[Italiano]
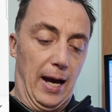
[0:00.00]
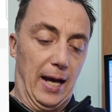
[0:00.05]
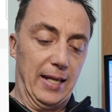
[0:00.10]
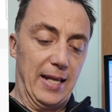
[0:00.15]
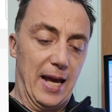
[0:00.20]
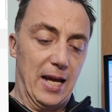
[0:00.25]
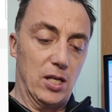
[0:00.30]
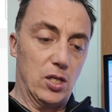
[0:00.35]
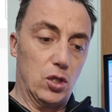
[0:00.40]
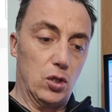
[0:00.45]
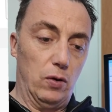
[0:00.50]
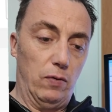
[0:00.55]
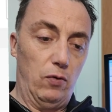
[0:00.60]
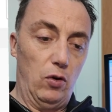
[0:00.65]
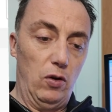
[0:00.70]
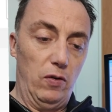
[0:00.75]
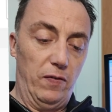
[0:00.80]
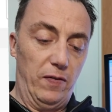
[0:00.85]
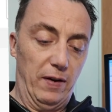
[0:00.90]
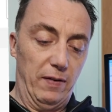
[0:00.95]
Adesso
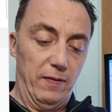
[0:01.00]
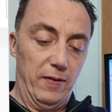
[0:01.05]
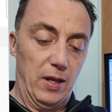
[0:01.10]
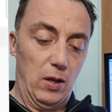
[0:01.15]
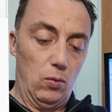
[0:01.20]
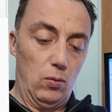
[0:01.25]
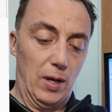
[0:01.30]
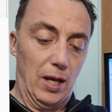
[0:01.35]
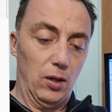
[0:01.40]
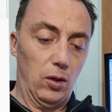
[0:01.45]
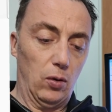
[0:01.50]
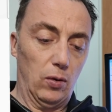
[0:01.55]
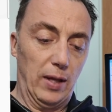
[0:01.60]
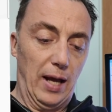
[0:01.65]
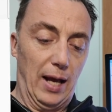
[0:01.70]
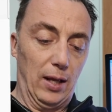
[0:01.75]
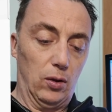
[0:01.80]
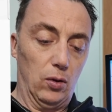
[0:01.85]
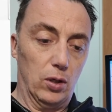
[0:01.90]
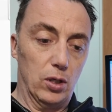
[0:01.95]
volevo farvi vedere un altro
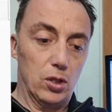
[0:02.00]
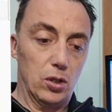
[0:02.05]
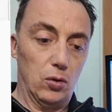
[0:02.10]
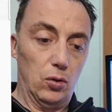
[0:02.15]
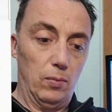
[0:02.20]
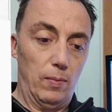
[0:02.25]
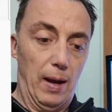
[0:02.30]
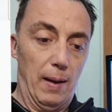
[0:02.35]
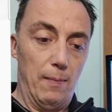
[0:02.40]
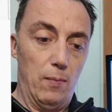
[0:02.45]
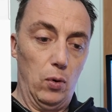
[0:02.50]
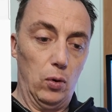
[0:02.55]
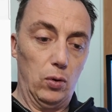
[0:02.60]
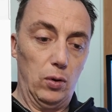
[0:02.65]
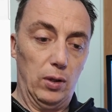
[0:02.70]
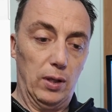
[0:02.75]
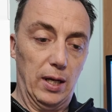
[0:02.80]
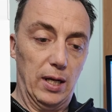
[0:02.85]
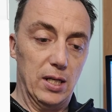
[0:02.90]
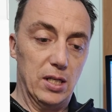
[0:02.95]
dato che secondo me è molto
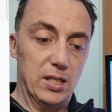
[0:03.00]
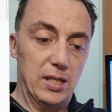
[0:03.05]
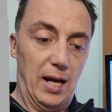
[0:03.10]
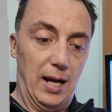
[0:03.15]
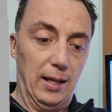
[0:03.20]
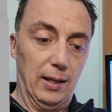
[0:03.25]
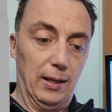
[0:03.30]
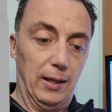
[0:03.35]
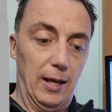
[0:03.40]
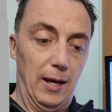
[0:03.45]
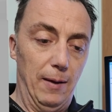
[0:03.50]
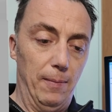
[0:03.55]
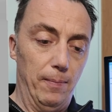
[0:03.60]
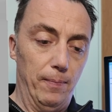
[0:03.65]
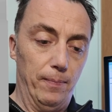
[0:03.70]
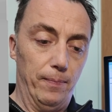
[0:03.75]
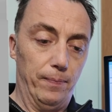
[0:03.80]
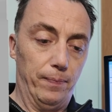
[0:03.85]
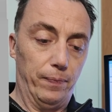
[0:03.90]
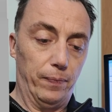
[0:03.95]
interessante
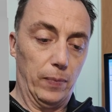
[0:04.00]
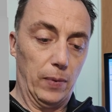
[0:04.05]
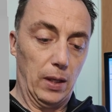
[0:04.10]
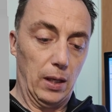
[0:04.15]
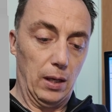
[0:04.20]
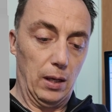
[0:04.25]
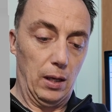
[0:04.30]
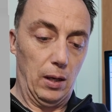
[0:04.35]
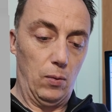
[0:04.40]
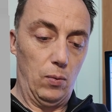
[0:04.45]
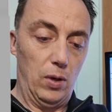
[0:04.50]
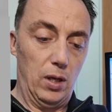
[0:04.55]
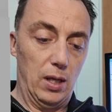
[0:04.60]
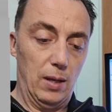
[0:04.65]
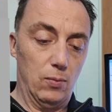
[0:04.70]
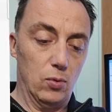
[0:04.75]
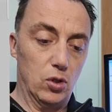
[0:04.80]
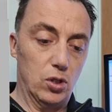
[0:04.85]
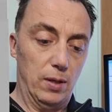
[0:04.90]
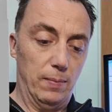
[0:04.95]
e qui
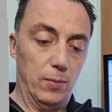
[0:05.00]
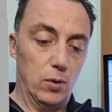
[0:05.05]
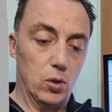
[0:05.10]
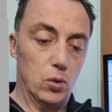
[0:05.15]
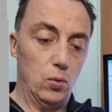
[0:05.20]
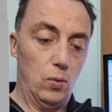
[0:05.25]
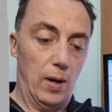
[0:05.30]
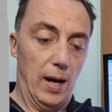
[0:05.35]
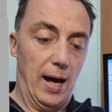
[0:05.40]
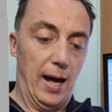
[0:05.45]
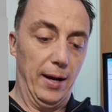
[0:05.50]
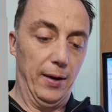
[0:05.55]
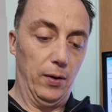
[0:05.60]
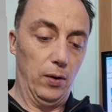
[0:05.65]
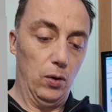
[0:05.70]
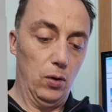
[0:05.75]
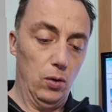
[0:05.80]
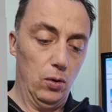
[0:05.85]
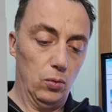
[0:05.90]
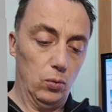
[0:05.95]
andiamo sempre su
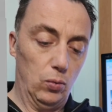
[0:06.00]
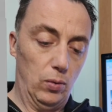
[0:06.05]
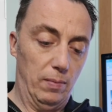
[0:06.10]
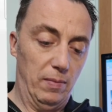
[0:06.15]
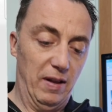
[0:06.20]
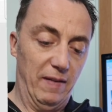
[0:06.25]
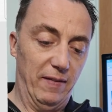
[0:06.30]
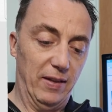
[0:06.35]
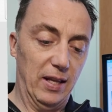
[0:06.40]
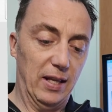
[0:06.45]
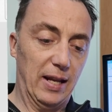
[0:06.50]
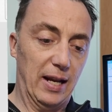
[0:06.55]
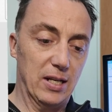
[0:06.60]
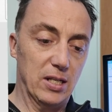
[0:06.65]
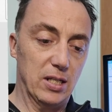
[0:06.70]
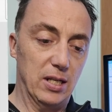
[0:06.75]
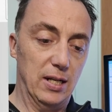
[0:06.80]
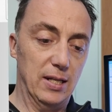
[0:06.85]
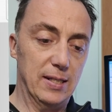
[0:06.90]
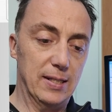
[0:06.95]
anno 2023
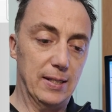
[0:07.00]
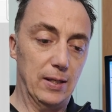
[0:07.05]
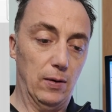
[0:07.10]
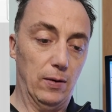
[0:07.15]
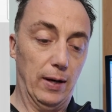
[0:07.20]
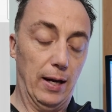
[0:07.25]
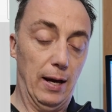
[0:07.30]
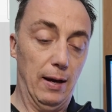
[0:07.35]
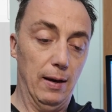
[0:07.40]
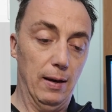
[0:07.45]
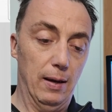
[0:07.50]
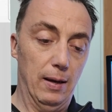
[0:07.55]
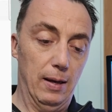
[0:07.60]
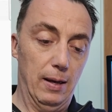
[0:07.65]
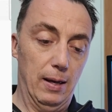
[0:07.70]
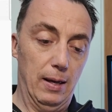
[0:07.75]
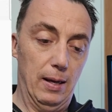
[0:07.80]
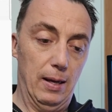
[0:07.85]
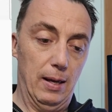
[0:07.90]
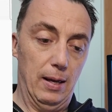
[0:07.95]
seleziona
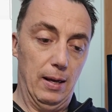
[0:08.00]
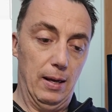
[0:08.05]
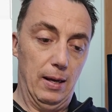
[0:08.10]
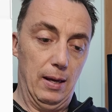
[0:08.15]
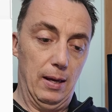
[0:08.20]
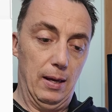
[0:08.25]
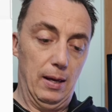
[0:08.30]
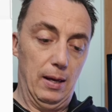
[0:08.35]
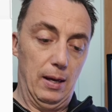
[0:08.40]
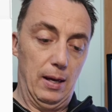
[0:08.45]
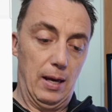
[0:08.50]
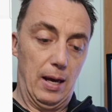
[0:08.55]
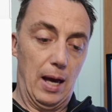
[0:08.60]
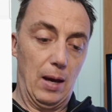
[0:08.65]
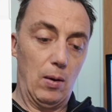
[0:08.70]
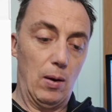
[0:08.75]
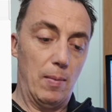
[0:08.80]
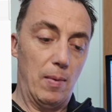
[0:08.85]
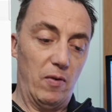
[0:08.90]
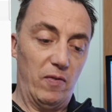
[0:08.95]
e
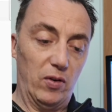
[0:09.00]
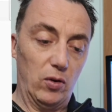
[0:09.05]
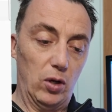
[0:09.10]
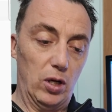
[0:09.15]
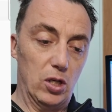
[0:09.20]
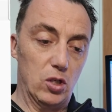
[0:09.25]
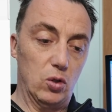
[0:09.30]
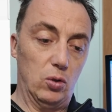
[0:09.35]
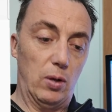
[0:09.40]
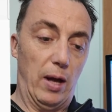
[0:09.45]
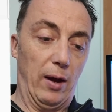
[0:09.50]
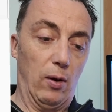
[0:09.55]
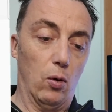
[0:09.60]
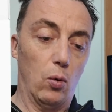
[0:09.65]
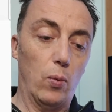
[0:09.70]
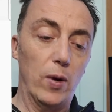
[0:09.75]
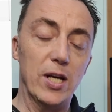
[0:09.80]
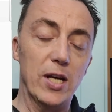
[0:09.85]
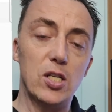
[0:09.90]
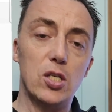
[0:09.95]
qui abbiamo fatto il riassunto. Ecco,
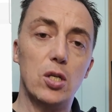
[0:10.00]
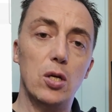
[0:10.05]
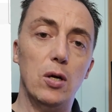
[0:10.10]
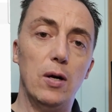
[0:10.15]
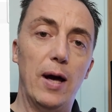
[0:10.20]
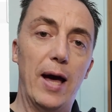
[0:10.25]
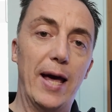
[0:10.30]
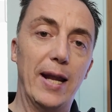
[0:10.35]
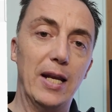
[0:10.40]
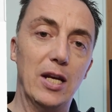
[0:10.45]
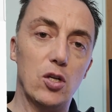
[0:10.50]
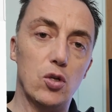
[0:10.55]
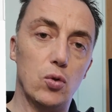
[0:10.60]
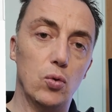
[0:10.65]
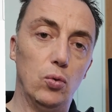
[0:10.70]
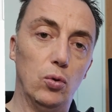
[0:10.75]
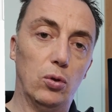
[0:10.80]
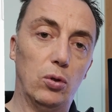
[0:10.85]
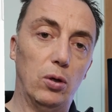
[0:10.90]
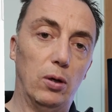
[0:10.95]
questo è
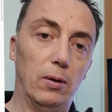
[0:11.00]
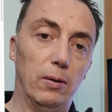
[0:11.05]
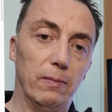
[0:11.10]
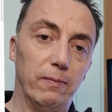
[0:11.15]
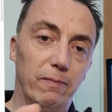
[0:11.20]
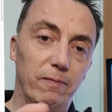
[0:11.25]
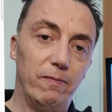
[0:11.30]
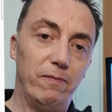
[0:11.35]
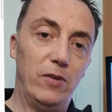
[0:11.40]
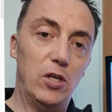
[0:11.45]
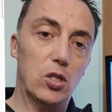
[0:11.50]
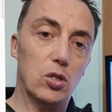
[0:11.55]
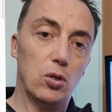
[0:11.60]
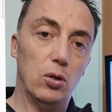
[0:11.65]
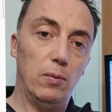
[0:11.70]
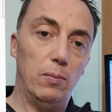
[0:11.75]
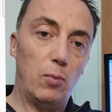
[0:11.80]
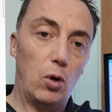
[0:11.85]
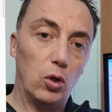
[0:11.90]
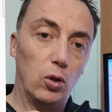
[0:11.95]
riassunto visto
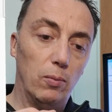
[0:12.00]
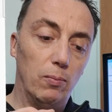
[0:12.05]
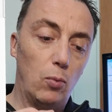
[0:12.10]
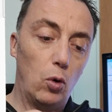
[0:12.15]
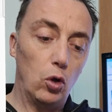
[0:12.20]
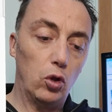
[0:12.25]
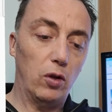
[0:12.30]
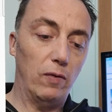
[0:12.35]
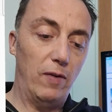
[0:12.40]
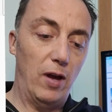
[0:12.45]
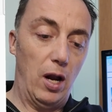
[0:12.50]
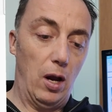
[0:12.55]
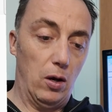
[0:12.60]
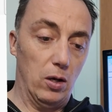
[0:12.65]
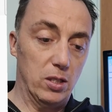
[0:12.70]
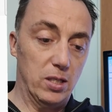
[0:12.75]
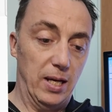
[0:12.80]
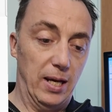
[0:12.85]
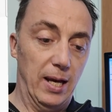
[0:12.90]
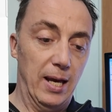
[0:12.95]
in modo molto
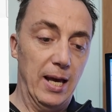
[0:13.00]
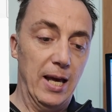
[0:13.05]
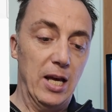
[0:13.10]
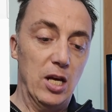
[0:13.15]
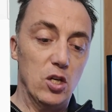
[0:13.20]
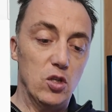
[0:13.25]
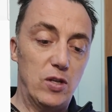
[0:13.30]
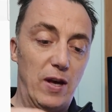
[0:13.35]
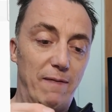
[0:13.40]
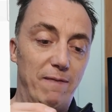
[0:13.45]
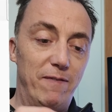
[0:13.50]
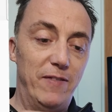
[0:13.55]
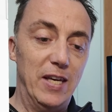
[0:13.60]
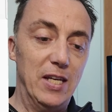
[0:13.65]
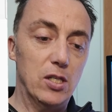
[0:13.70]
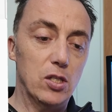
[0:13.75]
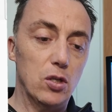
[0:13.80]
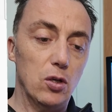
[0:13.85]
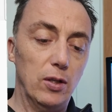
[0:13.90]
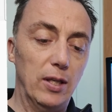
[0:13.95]
veloce, cioè
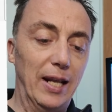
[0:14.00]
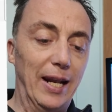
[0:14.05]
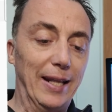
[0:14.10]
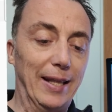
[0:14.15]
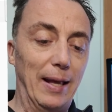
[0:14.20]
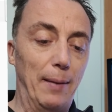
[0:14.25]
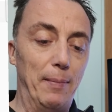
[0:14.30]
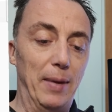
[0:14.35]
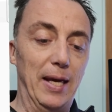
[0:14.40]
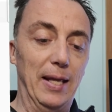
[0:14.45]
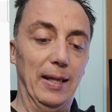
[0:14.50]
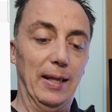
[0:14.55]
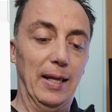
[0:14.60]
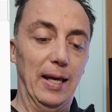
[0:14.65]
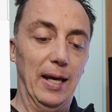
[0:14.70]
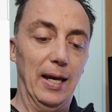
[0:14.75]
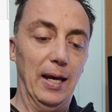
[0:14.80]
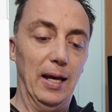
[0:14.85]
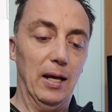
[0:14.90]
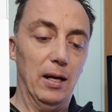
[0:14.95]
visto
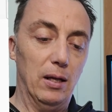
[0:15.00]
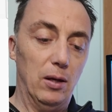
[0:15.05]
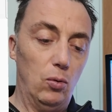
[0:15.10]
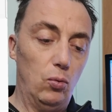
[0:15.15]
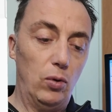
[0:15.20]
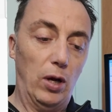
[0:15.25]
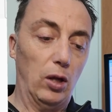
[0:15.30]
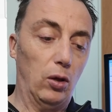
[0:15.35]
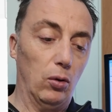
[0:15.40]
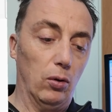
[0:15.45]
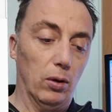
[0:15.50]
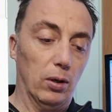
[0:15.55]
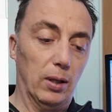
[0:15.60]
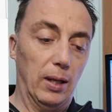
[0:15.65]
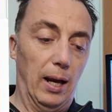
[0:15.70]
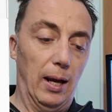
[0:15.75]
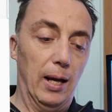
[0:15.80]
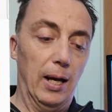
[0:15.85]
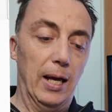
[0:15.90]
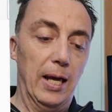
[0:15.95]
direttamente una
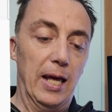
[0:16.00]
torta.